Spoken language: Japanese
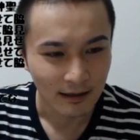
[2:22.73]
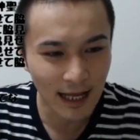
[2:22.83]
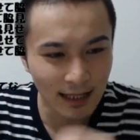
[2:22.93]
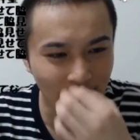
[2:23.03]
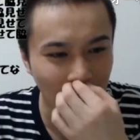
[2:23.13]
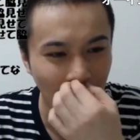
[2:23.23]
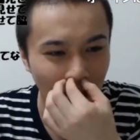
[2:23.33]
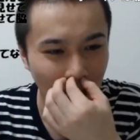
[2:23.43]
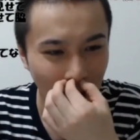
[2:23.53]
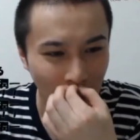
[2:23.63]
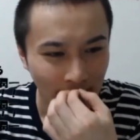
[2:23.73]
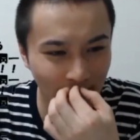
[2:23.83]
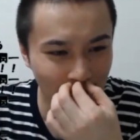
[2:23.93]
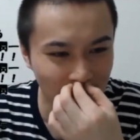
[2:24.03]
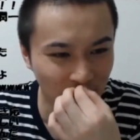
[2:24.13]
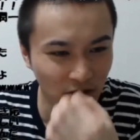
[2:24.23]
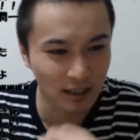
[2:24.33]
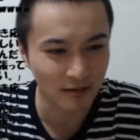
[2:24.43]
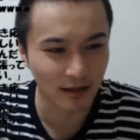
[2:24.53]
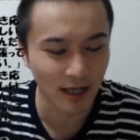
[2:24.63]
なんだっけ伝次郎
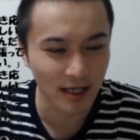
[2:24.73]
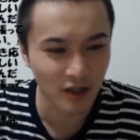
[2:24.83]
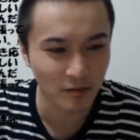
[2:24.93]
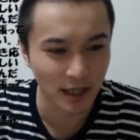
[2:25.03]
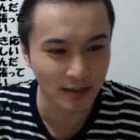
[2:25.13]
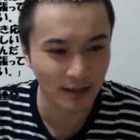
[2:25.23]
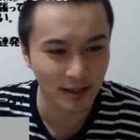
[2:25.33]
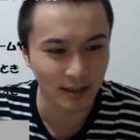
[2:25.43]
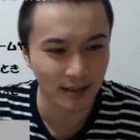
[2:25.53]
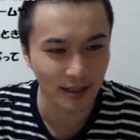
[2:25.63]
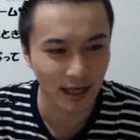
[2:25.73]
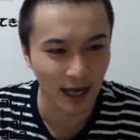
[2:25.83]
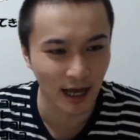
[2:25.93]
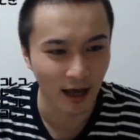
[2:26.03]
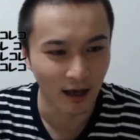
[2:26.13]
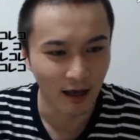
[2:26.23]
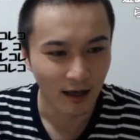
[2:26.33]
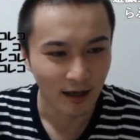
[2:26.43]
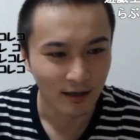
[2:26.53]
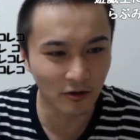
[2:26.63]
じゃなくて伝次郎みたいなやつが出てきてさ
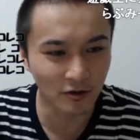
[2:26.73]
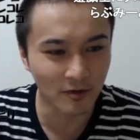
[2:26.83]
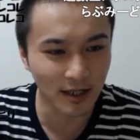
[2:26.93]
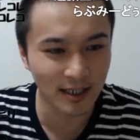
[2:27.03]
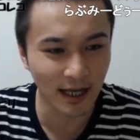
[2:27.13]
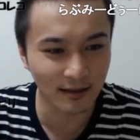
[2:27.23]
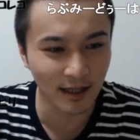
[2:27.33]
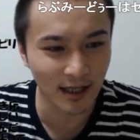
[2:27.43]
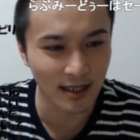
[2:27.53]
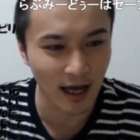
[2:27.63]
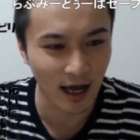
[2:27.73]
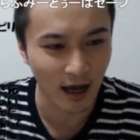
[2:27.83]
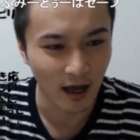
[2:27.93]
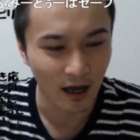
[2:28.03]
よく昔やってたじゃん